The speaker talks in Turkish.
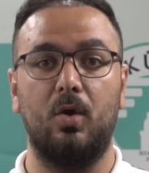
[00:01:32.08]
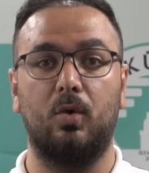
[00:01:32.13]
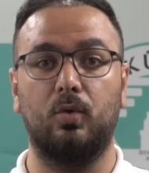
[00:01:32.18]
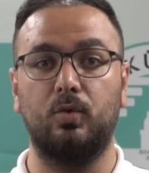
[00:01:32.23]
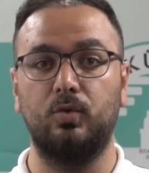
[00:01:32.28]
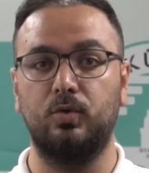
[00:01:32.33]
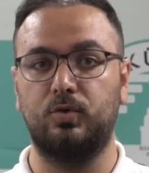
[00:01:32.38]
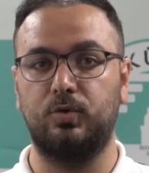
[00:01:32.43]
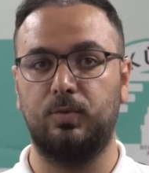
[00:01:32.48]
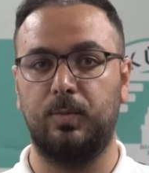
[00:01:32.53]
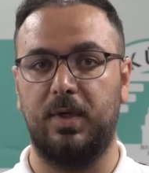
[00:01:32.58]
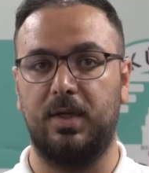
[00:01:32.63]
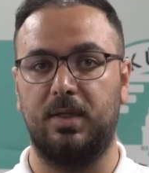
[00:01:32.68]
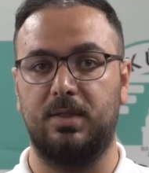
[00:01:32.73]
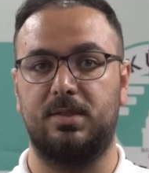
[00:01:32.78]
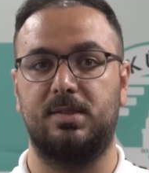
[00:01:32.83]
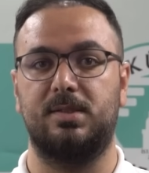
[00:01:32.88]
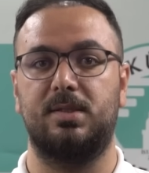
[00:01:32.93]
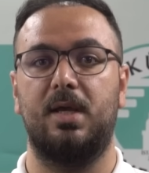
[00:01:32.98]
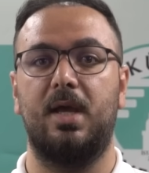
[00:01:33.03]

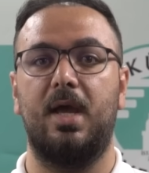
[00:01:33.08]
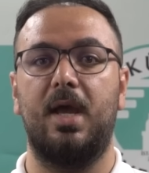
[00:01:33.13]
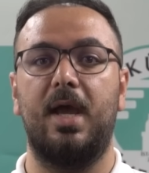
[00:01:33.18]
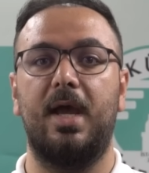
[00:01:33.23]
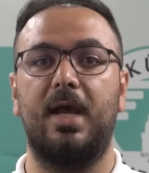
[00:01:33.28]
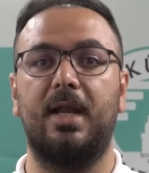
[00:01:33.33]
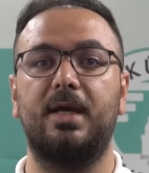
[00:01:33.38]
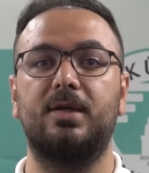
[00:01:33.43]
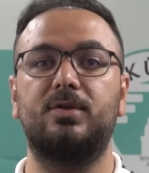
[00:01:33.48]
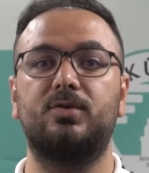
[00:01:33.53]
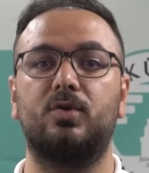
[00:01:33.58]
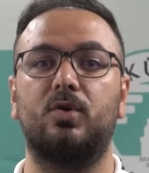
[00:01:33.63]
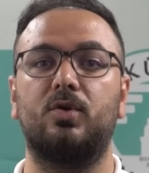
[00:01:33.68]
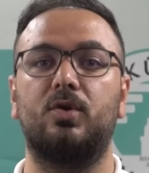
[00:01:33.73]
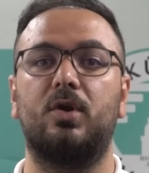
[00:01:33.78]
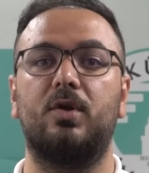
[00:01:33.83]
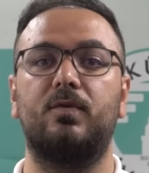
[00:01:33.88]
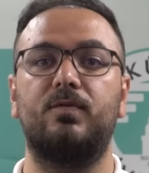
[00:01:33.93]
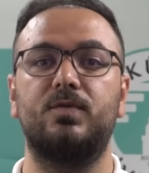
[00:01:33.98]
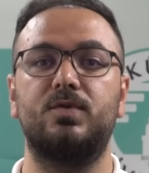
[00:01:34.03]
Unutmayınız,
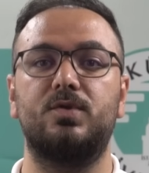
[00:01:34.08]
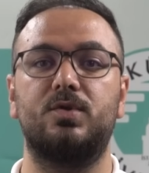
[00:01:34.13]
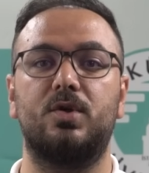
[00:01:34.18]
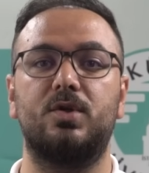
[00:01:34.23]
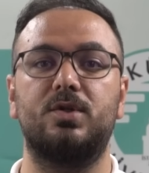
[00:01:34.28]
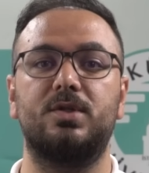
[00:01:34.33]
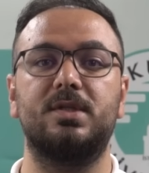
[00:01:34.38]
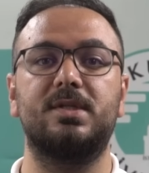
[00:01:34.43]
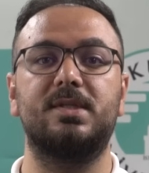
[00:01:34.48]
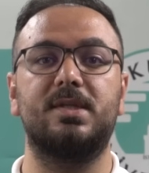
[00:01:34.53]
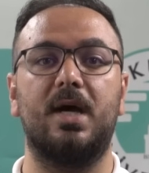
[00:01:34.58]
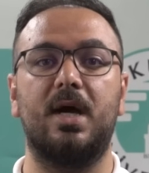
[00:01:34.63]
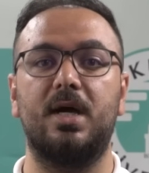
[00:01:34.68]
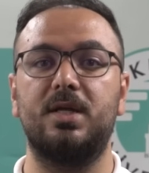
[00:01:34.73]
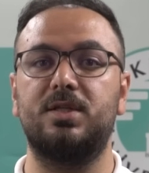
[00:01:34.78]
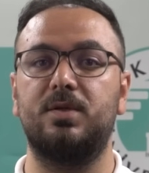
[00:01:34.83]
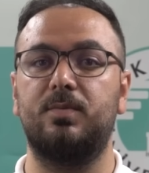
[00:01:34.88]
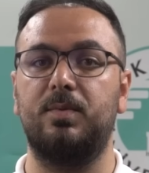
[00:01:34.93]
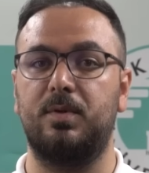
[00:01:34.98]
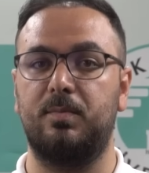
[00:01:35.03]
elektronörofizyoloji
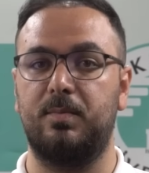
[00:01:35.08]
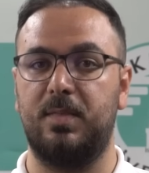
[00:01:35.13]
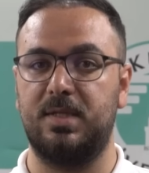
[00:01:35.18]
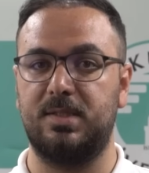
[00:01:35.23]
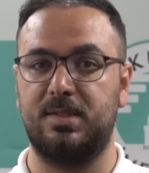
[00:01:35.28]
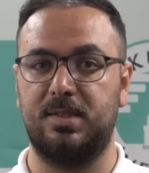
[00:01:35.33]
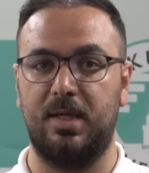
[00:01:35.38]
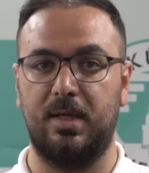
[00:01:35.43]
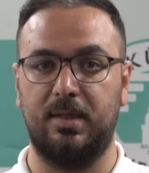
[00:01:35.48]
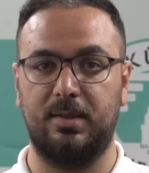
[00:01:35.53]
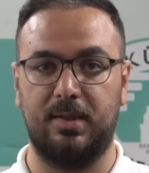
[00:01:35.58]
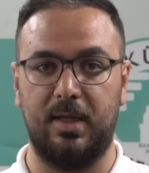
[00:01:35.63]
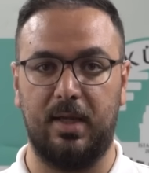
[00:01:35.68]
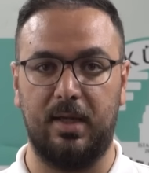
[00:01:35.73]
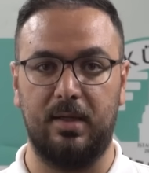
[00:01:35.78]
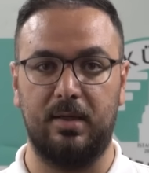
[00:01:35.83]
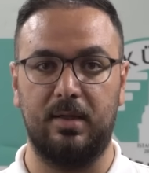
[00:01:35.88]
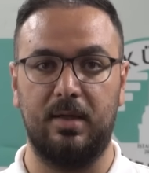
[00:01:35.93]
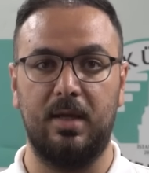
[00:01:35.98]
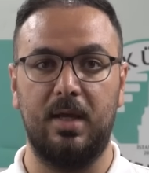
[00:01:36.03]
sadece bir meslek
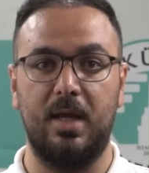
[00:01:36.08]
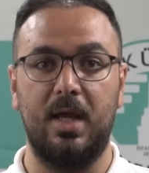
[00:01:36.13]
değil,